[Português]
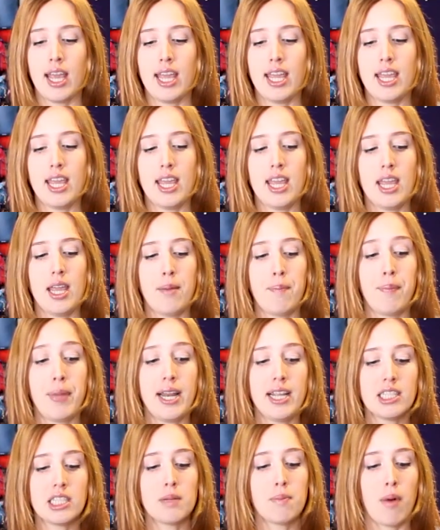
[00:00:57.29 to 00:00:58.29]
e
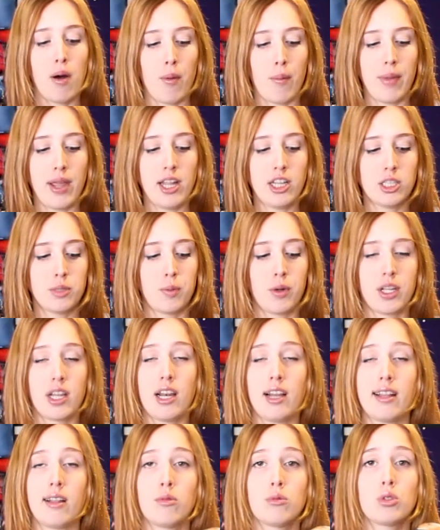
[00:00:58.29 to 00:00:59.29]
principalmente
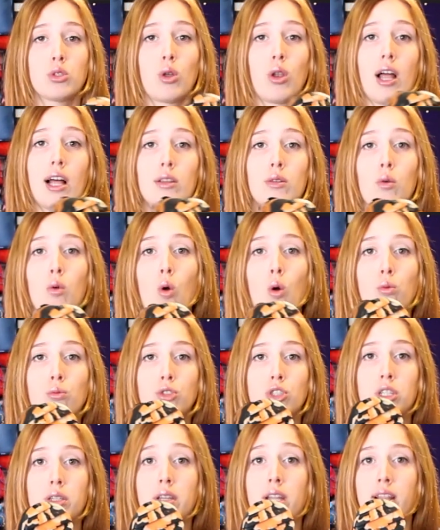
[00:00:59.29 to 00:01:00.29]
porque ele tem um solado
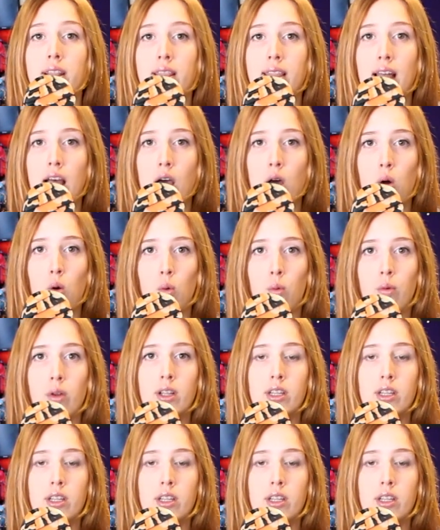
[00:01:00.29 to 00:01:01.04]
continental.